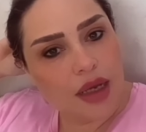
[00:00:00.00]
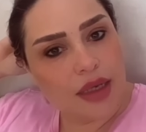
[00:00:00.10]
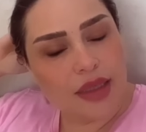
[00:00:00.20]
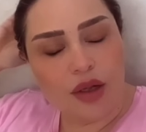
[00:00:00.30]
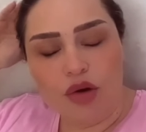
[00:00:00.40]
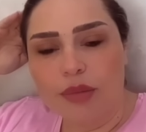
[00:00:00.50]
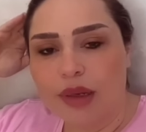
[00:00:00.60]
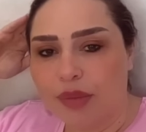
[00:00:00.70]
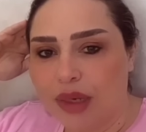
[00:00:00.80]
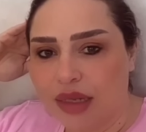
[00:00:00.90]
قلت لكم
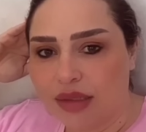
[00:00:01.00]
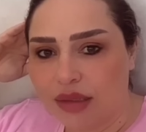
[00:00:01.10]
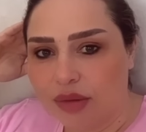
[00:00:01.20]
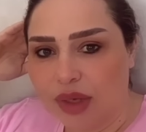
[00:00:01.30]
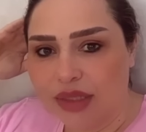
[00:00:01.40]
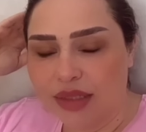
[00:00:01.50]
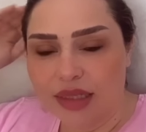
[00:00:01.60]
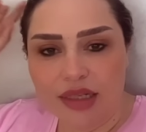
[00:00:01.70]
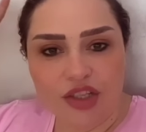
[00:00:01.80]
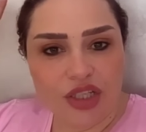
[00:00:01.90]
البنات واحد
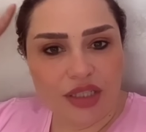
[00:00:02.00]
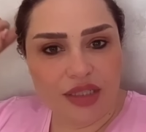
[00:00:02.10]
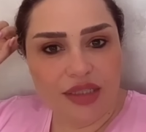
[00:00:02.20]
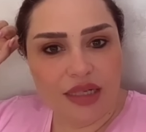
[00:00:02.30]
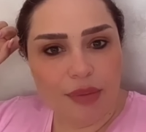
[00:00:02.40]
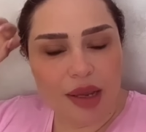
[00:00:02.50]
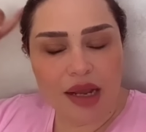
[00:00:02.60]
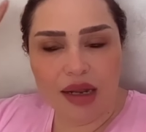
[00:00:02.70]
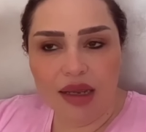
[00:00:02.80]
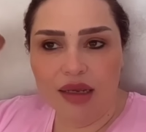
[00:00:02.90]
السيده جات عندي
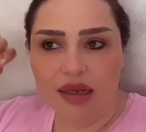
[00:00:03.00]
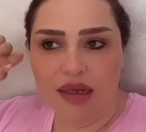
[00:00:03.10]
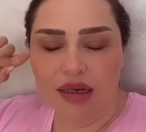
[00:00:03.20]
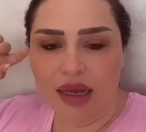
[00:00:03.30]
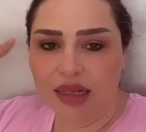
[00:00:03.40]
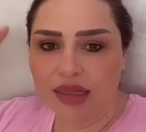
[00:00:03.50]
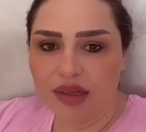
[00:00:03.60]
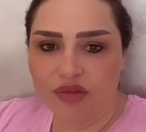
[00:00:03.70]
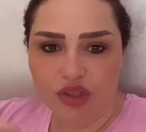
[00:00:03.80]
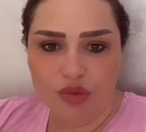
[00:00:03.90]
البارح آه،
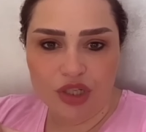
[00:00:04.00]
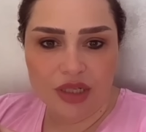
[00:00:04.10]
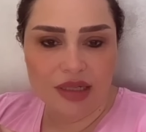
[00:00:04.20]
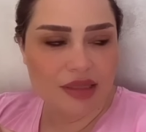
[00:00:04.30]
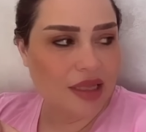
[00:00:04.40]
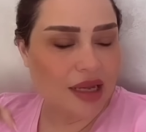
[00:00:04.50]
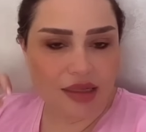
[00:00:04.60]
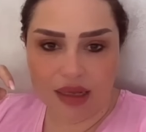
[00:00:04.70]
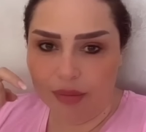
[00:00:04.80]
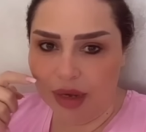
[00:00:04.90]
لقاتني فاش مشيت
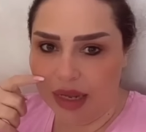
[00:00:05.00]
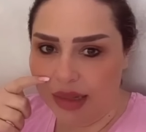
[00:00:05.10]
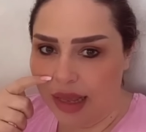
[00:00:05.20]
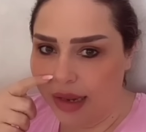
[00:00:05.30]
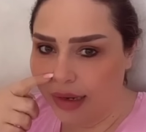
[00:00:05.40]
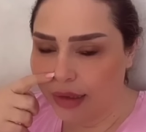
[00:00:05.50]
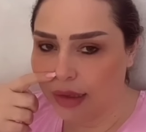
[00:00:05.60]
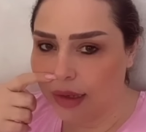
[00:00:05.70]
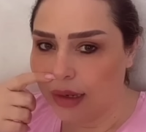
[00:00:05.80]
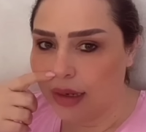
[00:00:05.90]
للتياتر مع داري
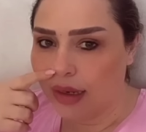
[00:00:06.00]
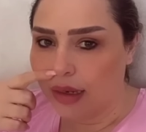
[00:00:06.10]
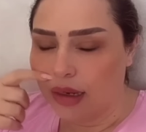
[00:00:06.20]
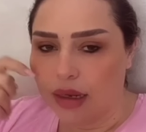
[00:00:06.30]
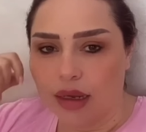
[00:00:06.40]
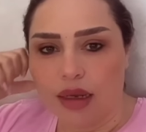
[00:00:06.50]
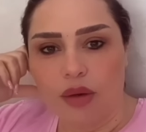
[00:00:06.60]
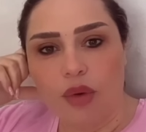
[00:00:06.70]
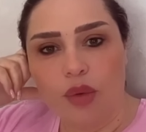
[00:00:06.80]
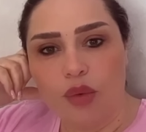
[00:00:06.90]

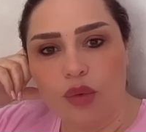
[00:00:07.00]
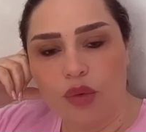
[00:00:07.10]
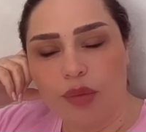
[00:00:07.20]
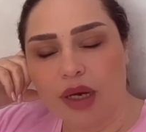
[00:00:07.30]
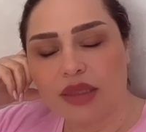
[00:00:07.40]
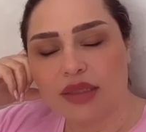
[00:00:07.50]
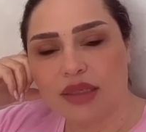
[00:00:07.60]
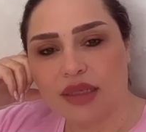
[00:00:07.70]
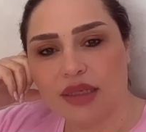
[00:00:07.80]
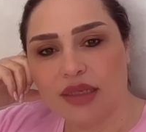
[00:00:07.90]
ايوا وبغات
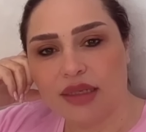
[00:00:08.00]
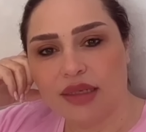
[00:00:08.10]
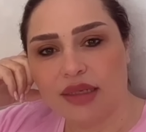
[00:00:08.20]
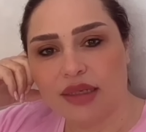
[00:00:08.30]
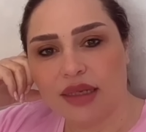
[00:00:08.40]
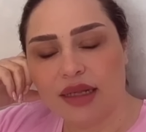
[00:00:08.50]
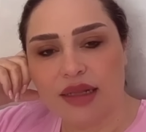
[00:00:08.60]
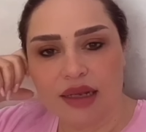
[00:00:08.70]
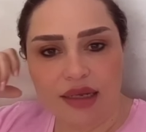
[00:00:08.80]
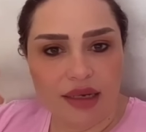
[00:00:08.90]
آه،
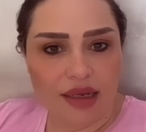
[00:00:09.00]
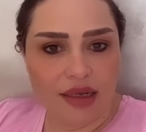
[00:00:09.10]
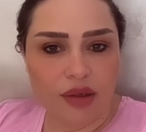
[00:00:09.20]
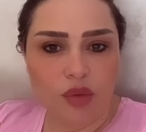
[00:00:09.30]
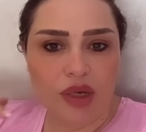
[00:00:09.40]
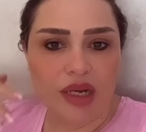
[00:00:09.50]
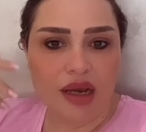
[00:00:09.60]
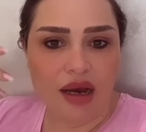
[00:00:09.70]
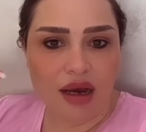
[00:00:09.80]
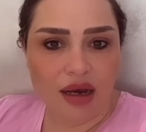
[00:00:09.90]
قالت لك
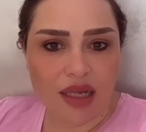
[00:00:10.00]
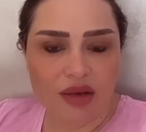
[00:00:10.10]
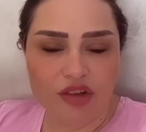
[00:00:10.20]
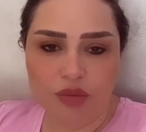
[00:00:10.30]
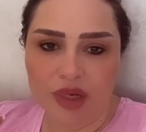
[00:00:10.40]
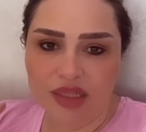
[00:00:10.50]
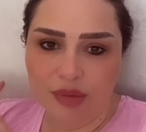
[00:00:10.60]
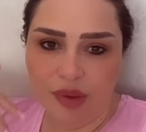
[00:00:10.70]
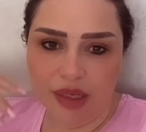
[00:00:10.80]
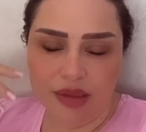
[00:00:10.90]
نوريها كيفاش بغات
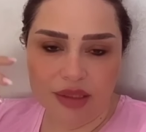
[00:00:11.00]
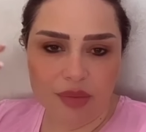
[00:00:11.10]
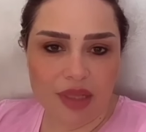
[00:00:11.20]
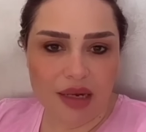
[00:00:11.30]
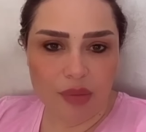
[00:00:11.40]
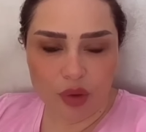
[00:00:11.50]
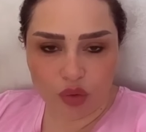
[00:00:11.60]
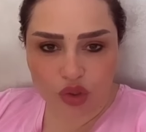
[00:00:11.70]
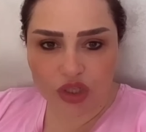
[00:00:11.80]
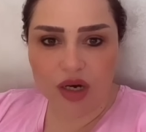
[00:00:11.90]
تبيع تبدا
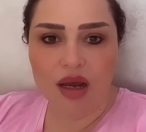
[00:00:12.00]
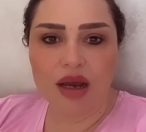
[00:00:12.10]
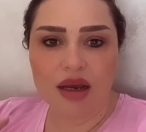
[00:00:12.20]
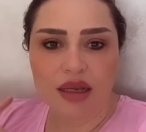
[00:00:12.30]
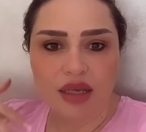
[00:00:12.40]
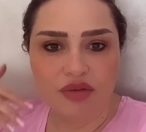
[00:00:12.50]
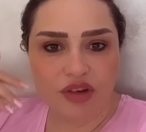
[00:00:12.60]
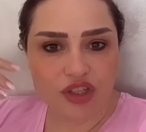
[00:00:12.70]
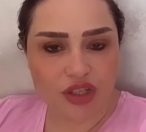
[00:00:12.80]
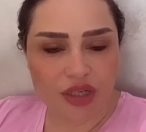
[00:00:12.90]
البيع والشراء
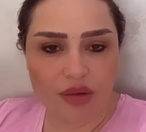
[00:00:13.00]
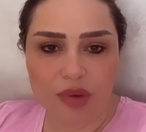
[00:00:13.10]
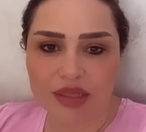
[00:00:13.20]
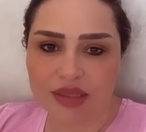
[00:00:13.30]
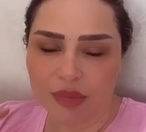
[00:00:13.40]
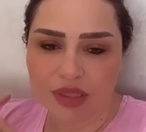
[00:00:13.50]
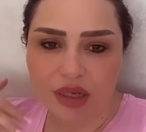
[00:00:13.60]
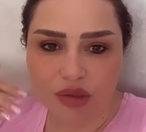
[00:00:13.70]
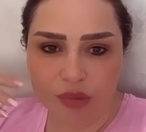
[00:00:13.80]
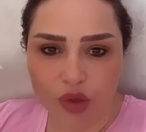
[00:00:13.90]
كيفاش بغات زعما
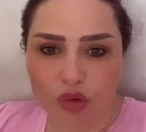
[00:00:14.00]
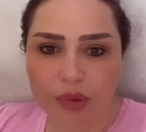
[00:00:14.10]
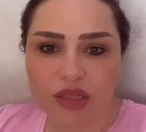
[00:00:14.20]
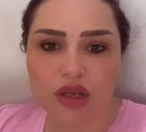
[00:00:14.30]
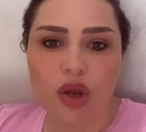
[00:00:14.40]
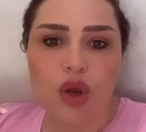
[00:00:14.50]
تاخذ معلومات